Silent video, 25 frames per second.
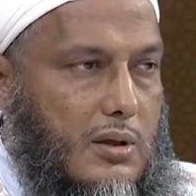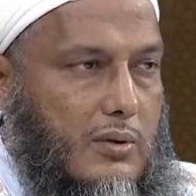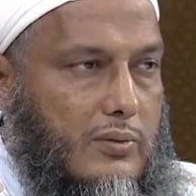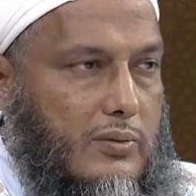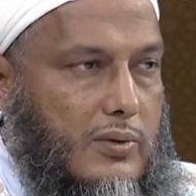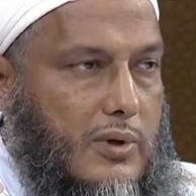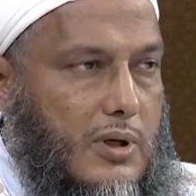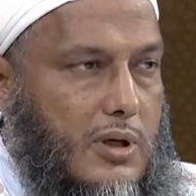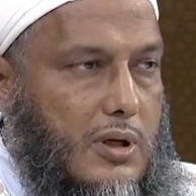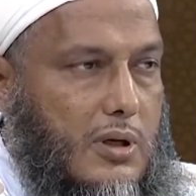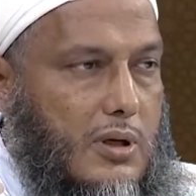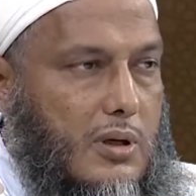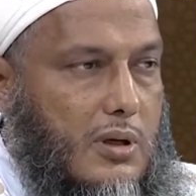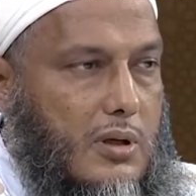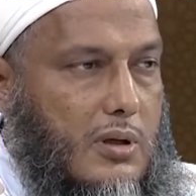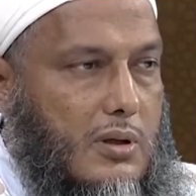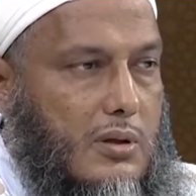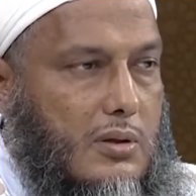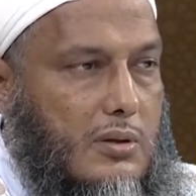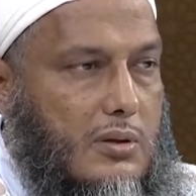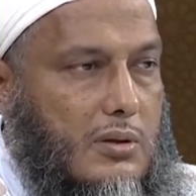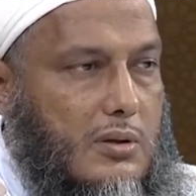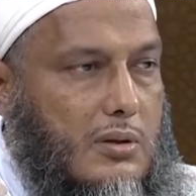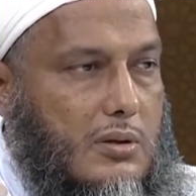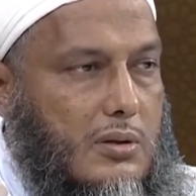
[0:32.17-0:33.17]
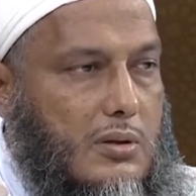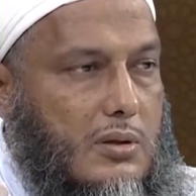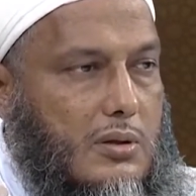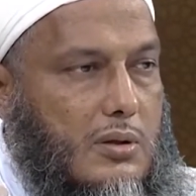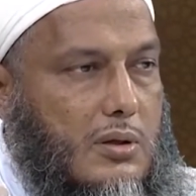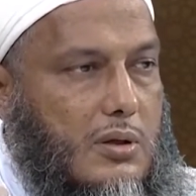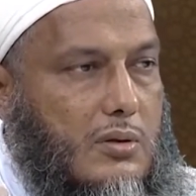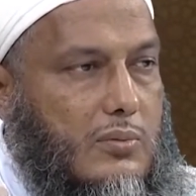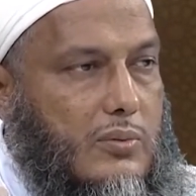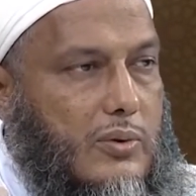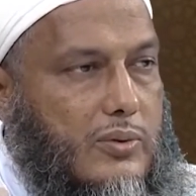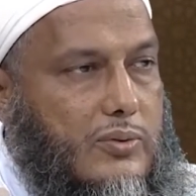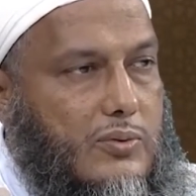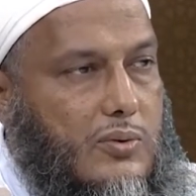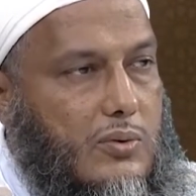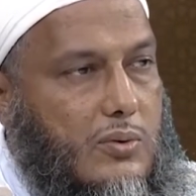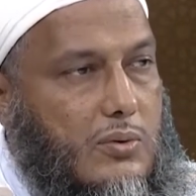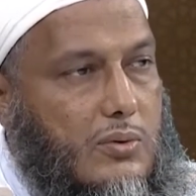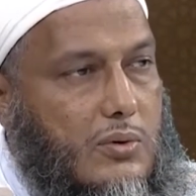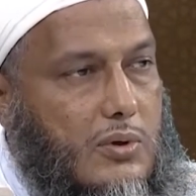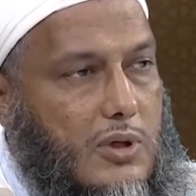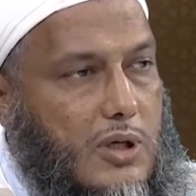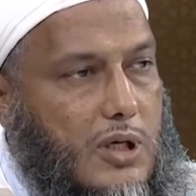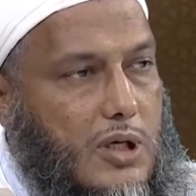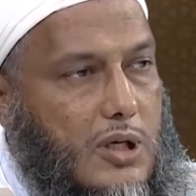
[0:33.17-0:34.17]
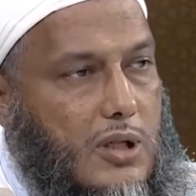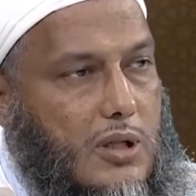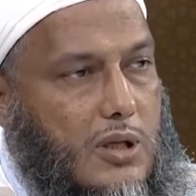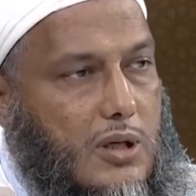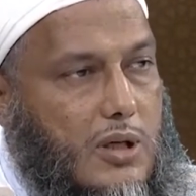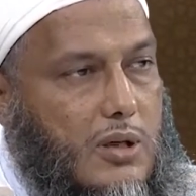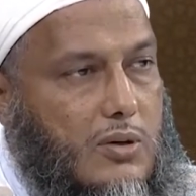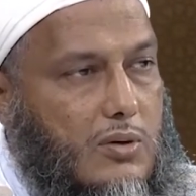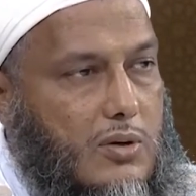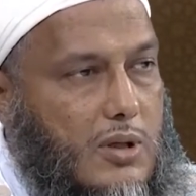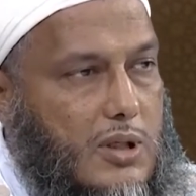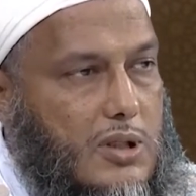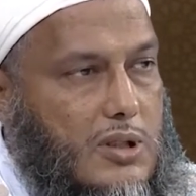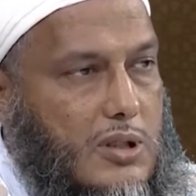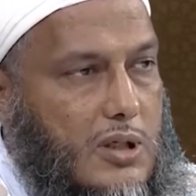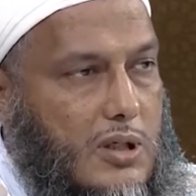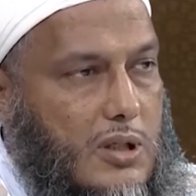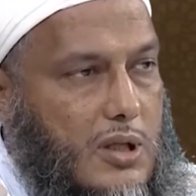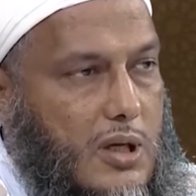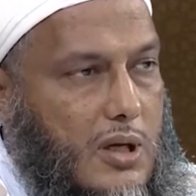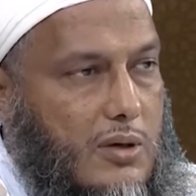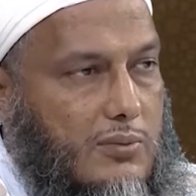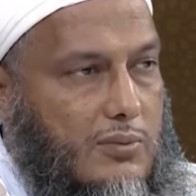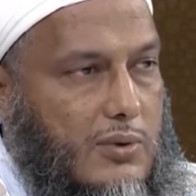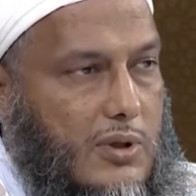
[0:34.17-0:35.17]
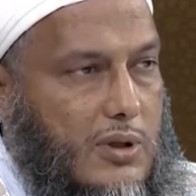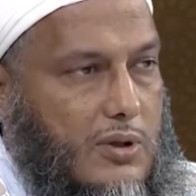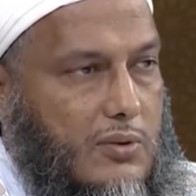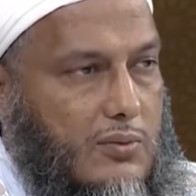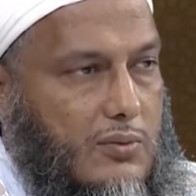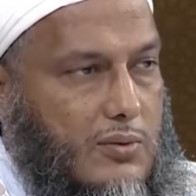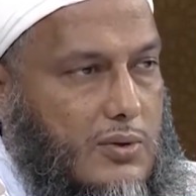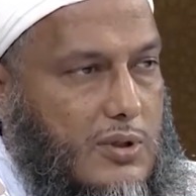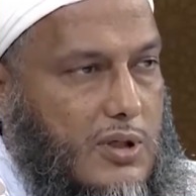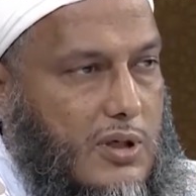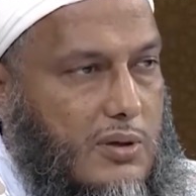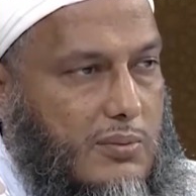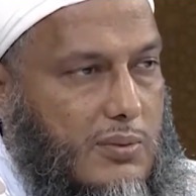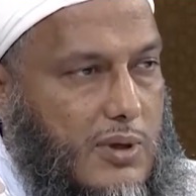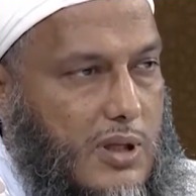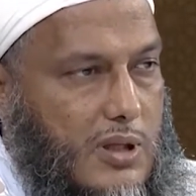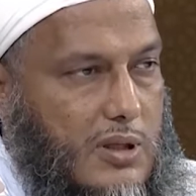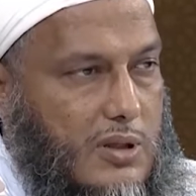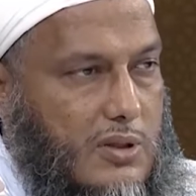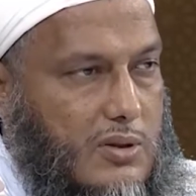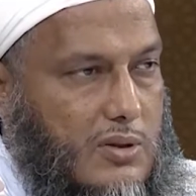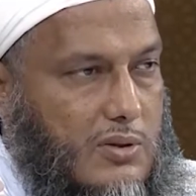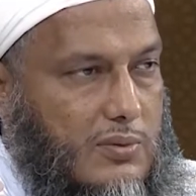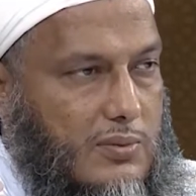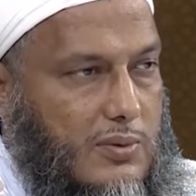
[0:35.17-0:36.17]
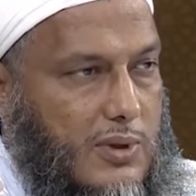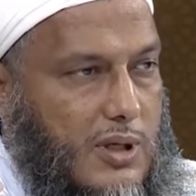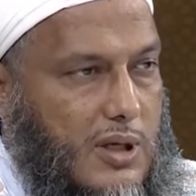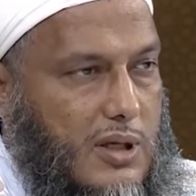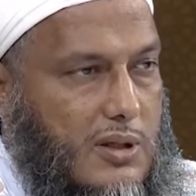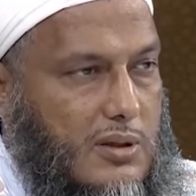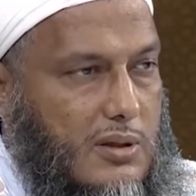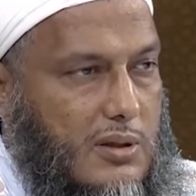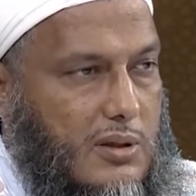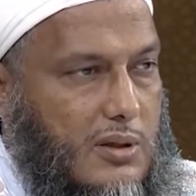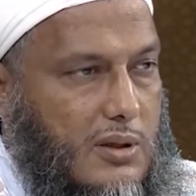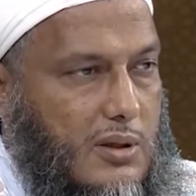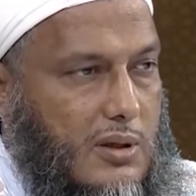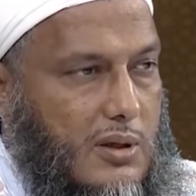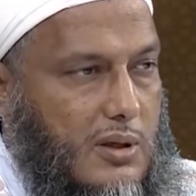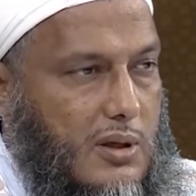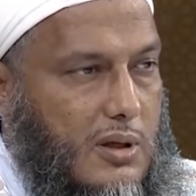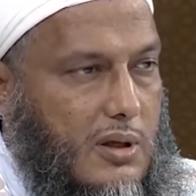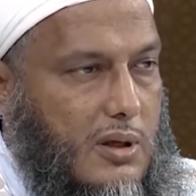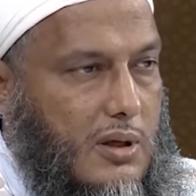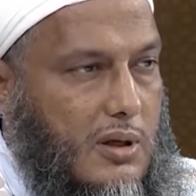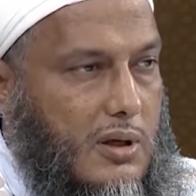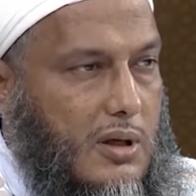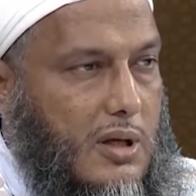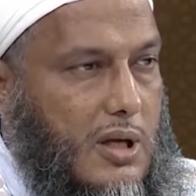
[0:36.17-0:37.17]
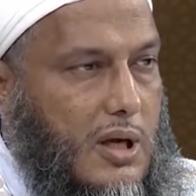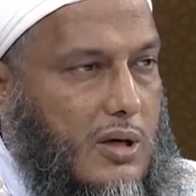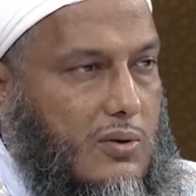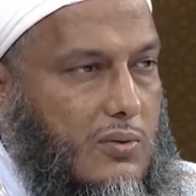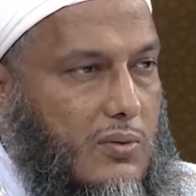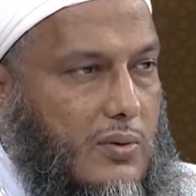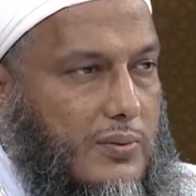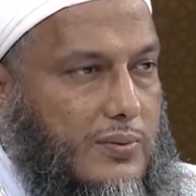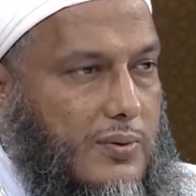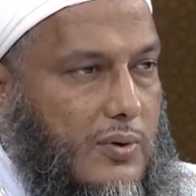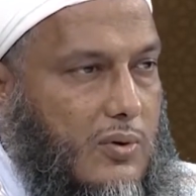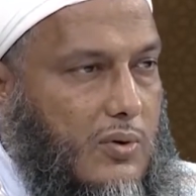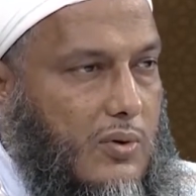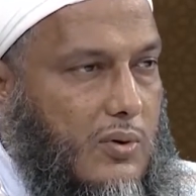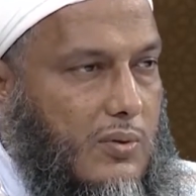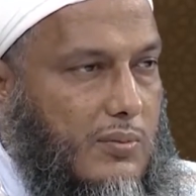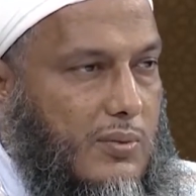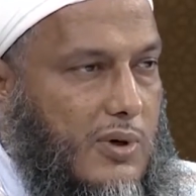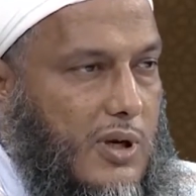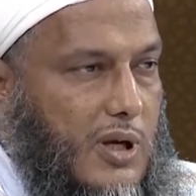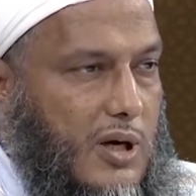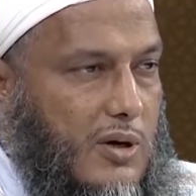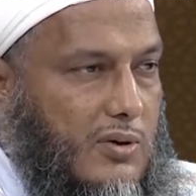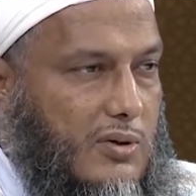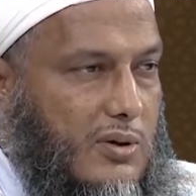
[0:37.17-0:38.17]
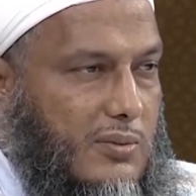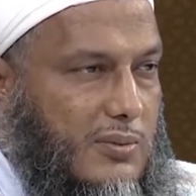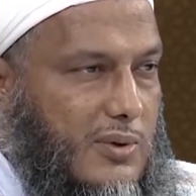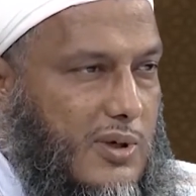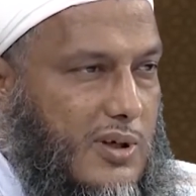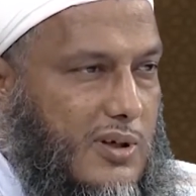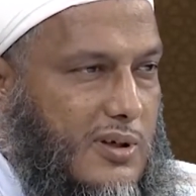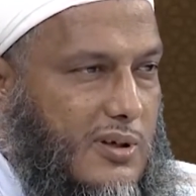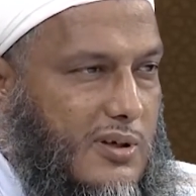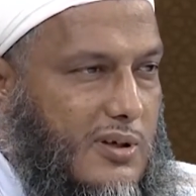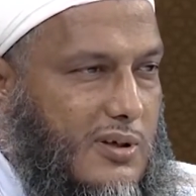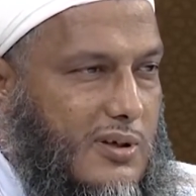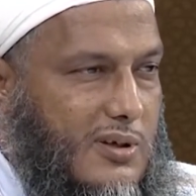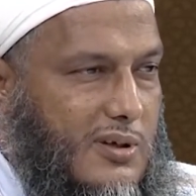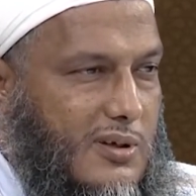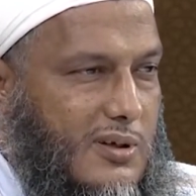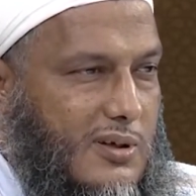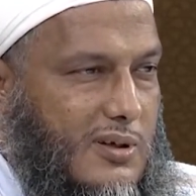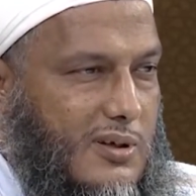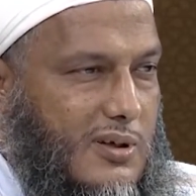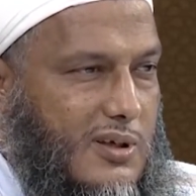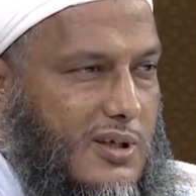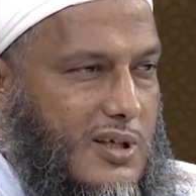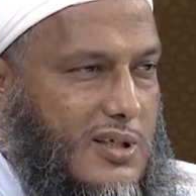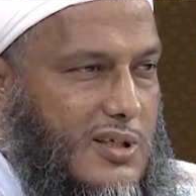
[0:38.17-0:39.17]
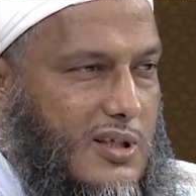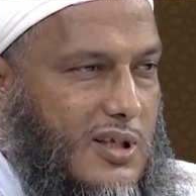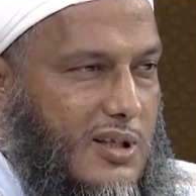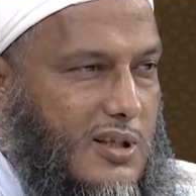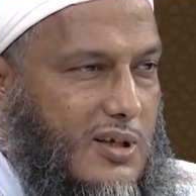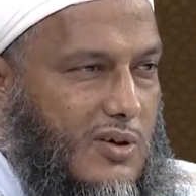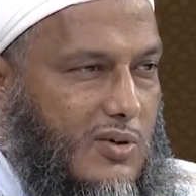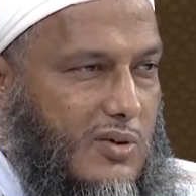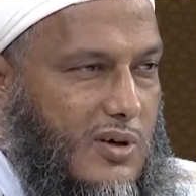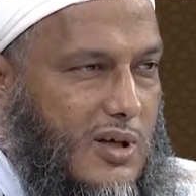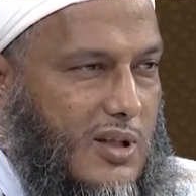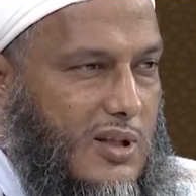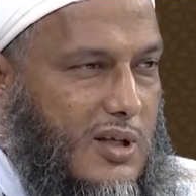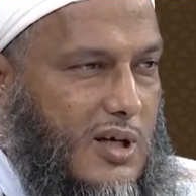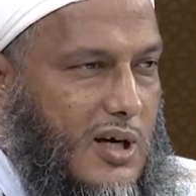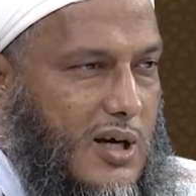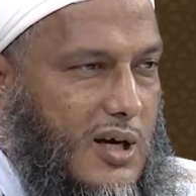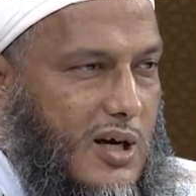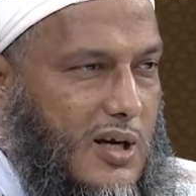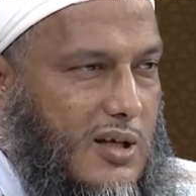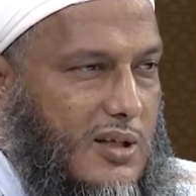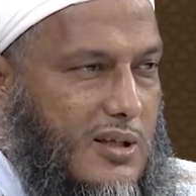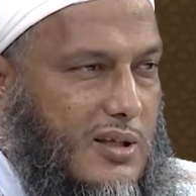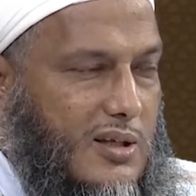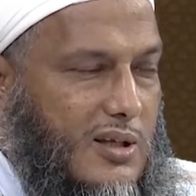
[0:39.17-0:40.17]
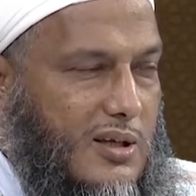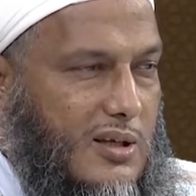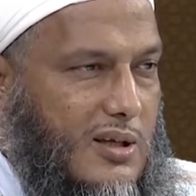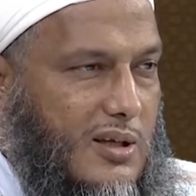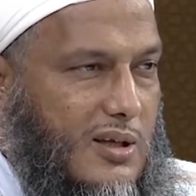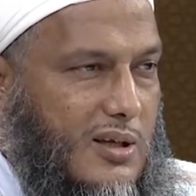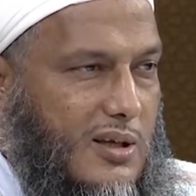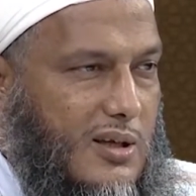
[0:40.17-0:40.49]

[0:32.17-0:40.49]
فالمفتونون الذين يلقي الشيطان في نفوسهم هذه الشبهات لا يوفقهم الله لمن يستطيع ردها شيخنا كان